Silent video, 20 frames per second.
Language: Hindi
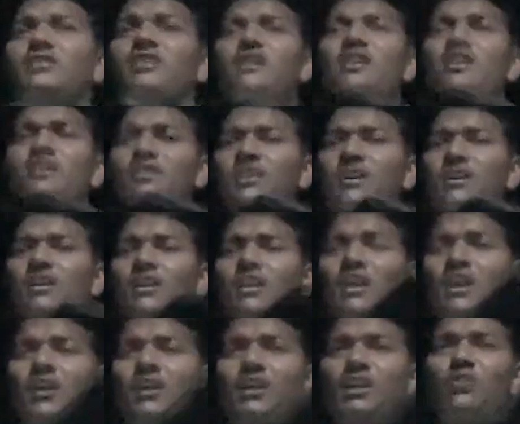था
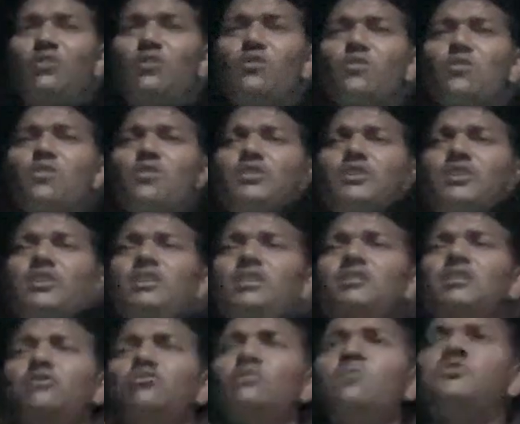लंगड़े लोगों को कि
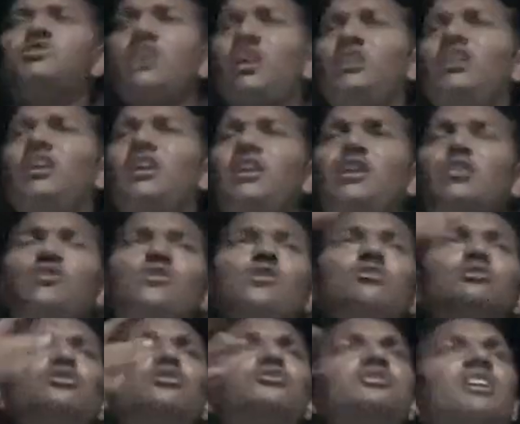तुम चलने
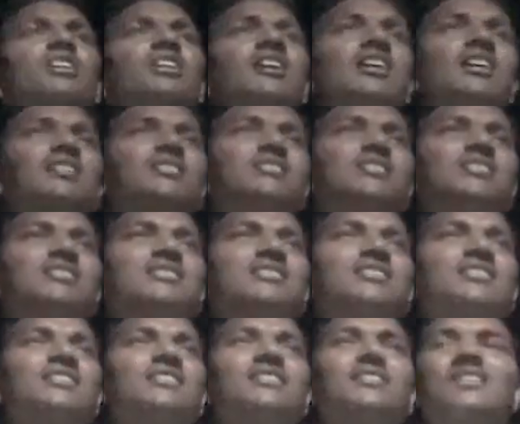लगो तो चलने लगता
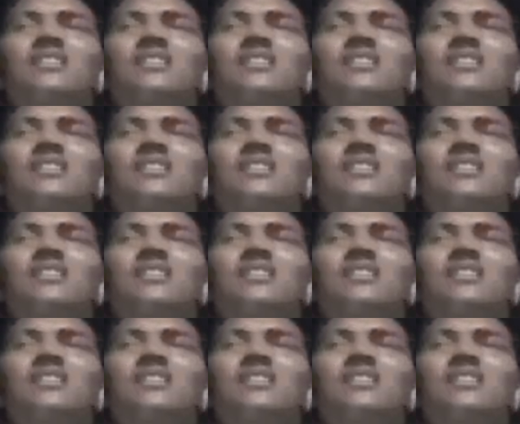था